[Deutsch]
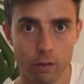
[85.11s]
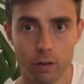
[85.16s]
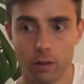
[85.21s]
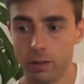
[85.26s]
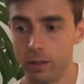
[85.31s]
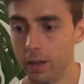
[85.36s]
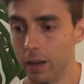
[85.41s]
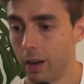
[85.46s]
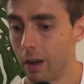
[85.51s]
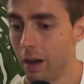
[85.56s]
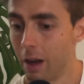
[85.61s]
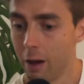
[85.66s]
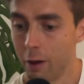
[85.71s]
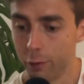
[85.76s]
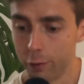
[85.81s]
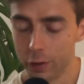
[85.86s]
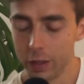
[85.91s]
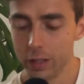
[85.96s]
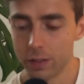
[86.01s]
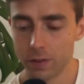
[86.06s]
der
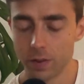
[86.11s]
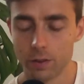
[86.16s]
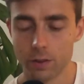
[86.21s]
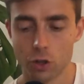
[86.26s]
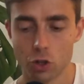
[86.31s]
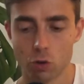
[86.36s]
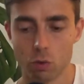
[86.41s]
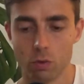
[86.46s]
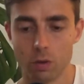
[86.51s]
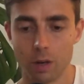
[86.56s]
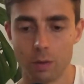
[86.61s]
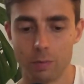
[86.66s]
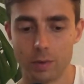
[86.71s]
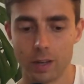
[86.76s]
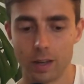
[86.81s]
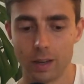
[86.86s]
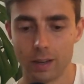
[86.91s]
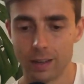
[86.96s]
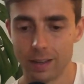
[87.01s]
24 Stunden am Tag,